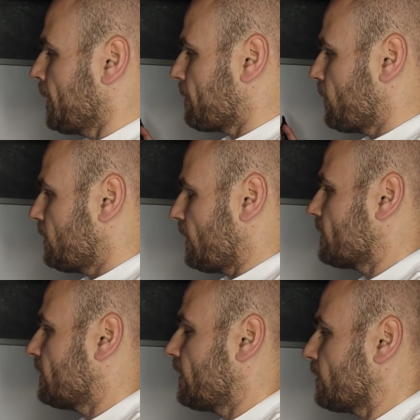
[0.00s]
No i teraz
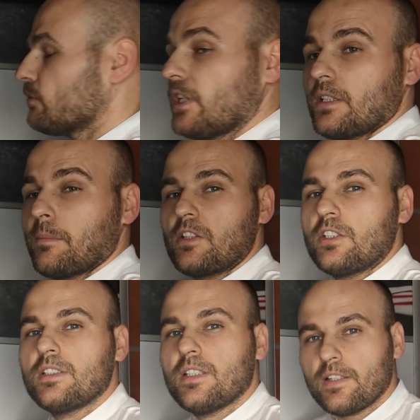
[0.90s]
kilka słów na temat
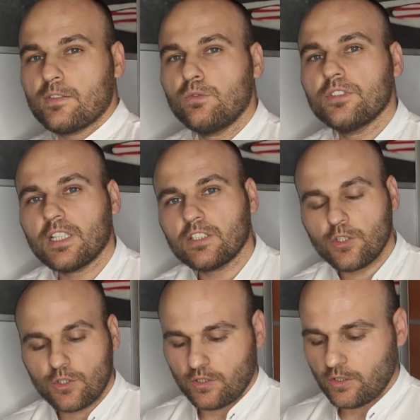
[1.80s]
tych testów
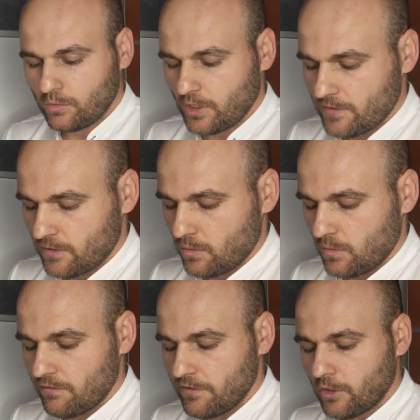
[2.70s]
statycznych, które są
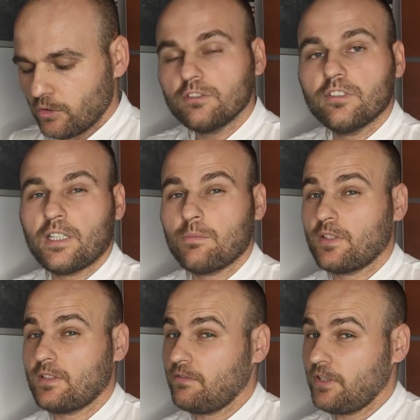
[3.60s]
wykonywane
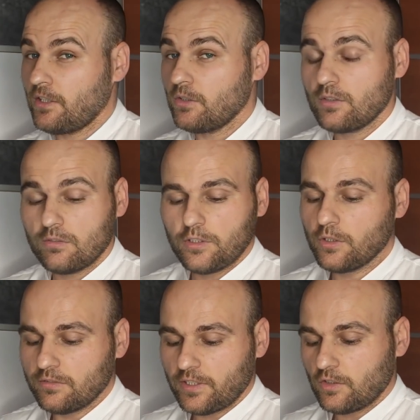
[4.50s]
przez FIA. One są
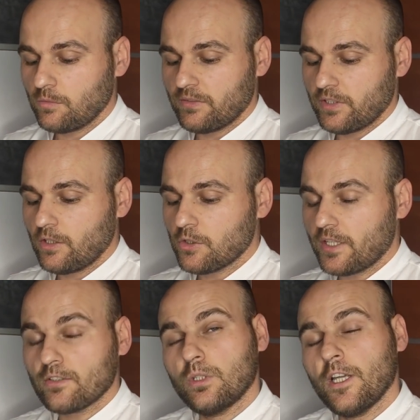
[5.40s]
wykonywane od pewnego
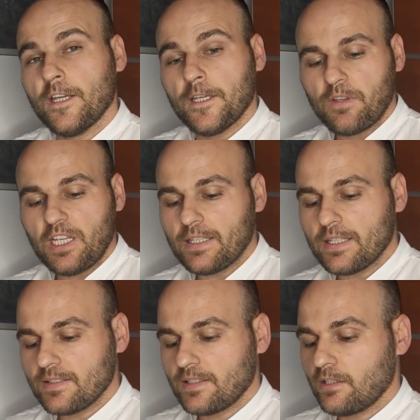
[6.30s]
czasu.
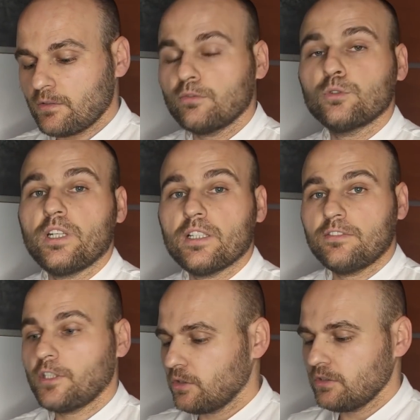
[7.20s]
Jeden z testów, który jest
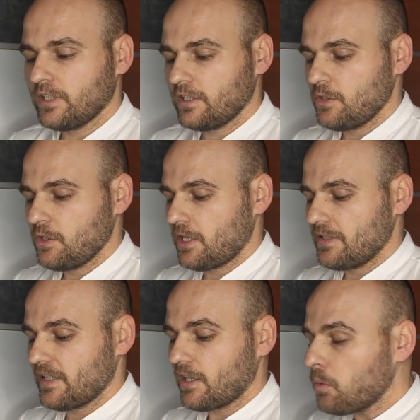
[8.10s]
wykonywany dzisiaj
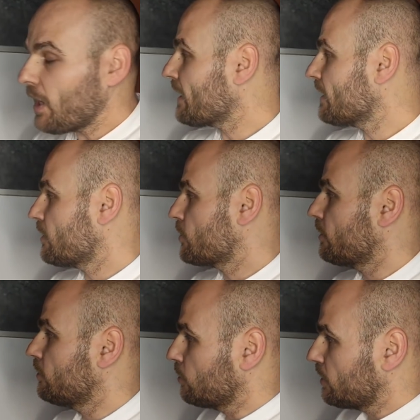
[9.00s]
zakłada, że
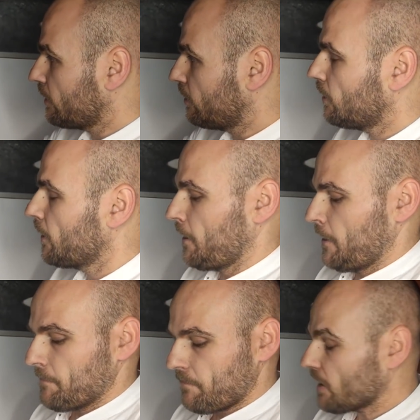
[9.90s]
do tego
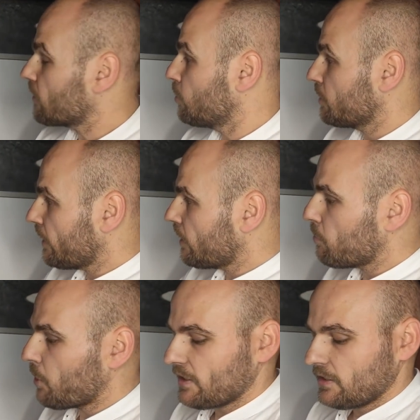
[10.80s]
górnego
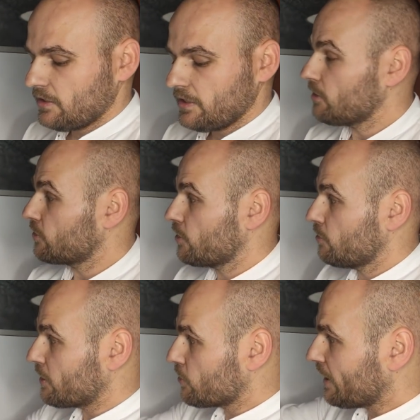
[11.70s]
płata tylnego
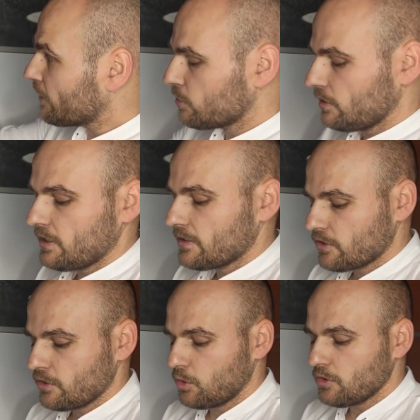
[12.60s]
skrzydła, czy na to tylne skrzydło